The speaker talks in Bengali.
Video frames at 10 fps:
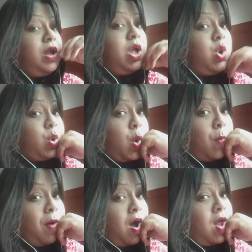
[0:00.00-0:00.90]
এরকম
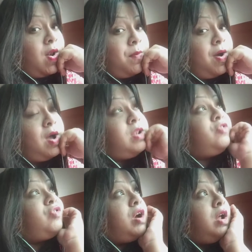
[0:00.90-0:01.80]
অলবল
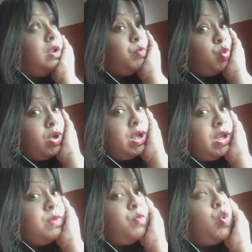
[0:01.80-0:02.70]
ছল
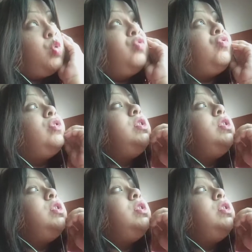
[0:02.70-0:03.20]
বুইন মোষ